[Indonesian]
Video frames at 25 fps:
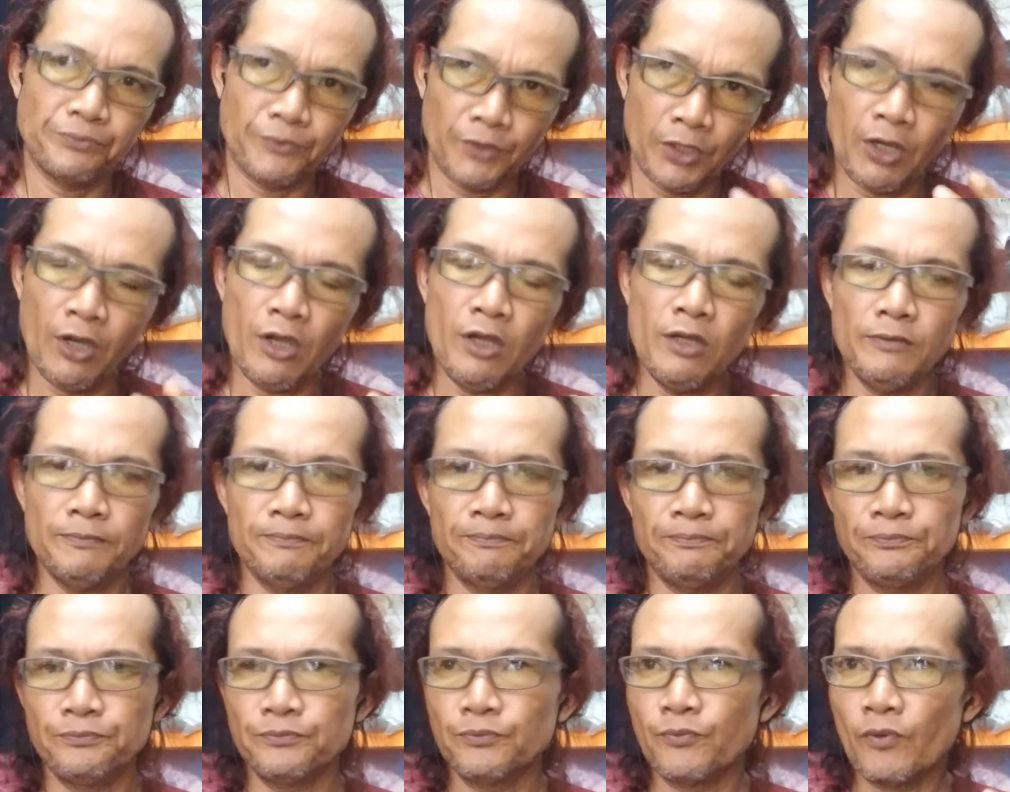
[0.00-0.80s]
yo
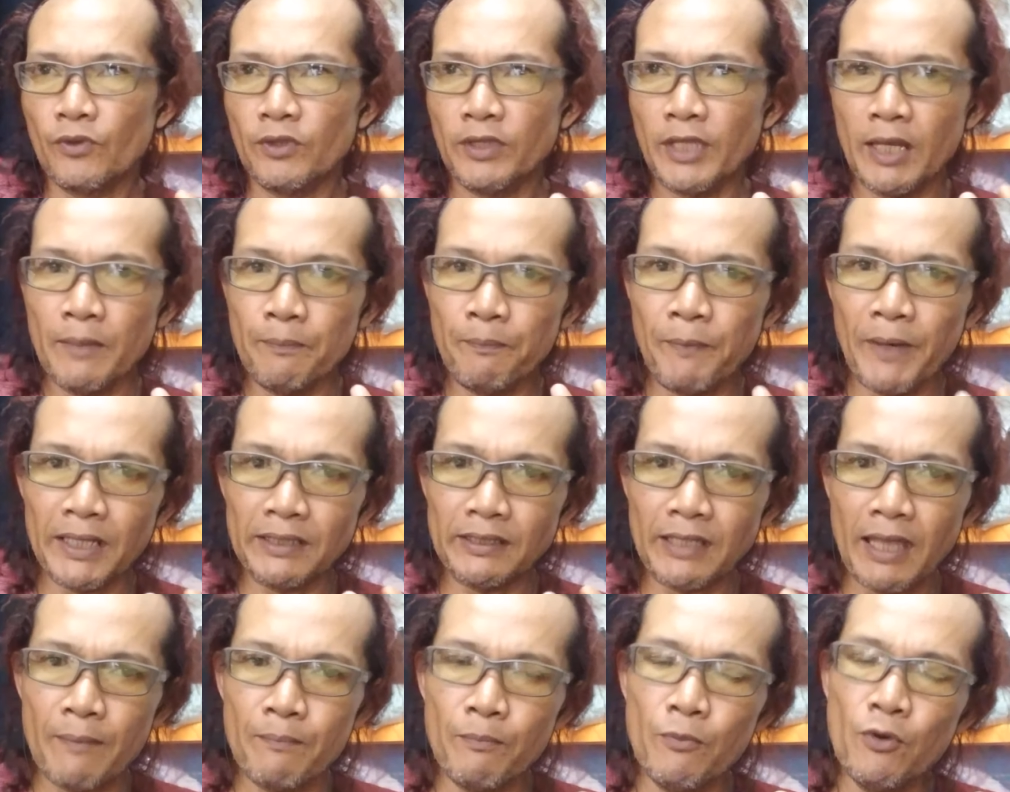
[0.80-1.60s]
nan
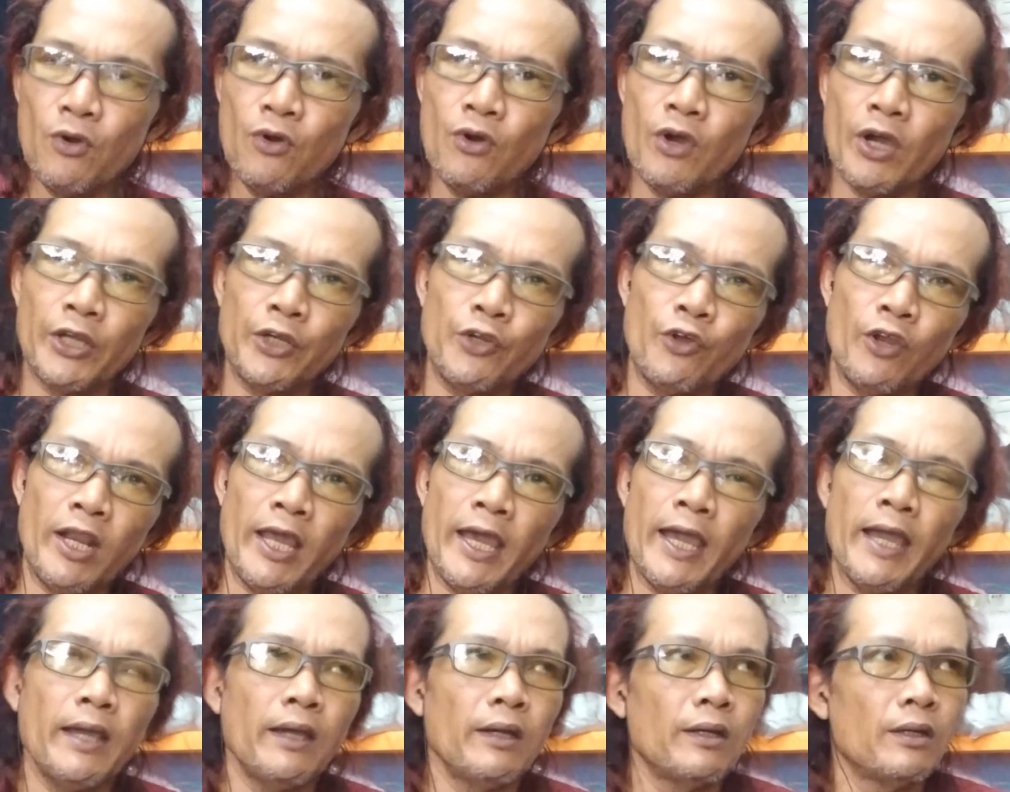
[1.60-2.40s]
pertama
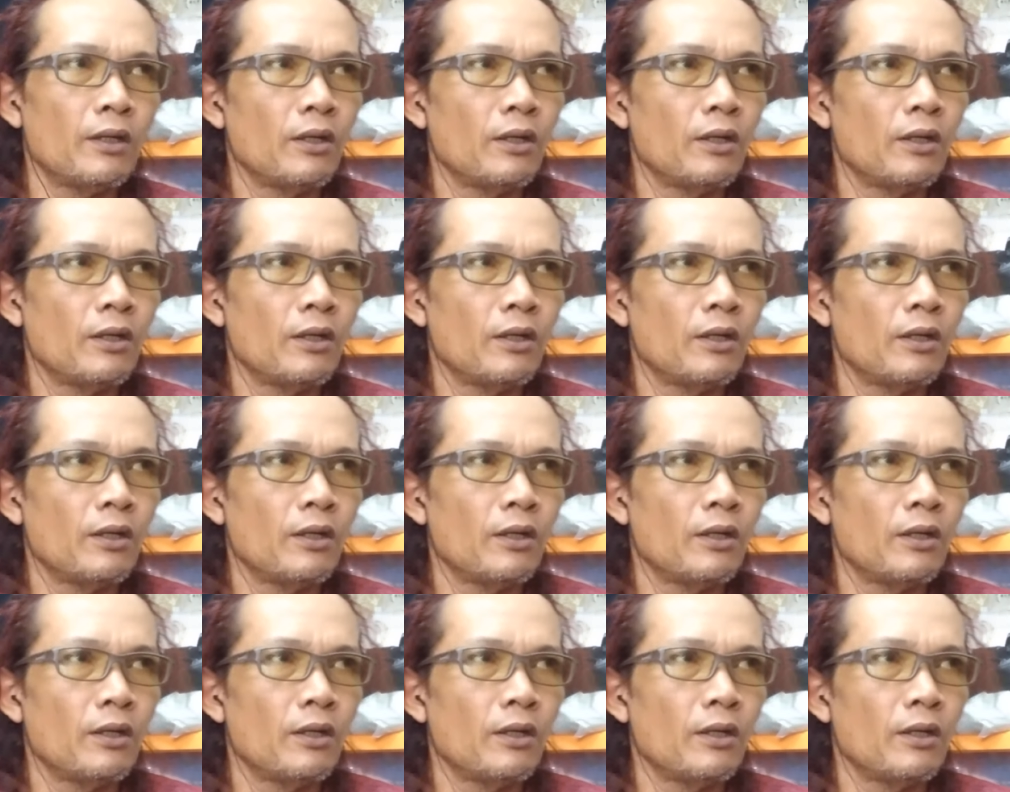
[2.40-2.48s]
adalah